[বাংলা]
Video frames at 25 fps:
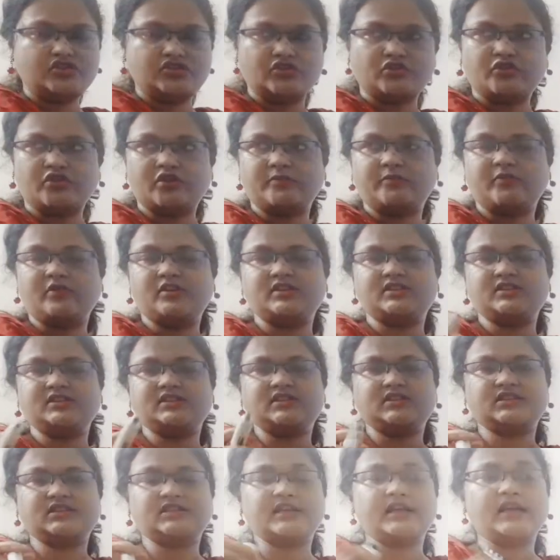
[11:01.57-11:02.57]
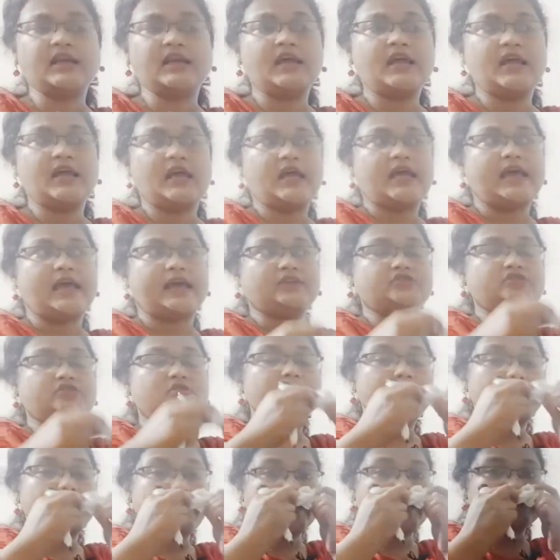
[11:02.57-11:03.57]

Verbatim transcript: করে বলেছি যে সে একজন বেস্ট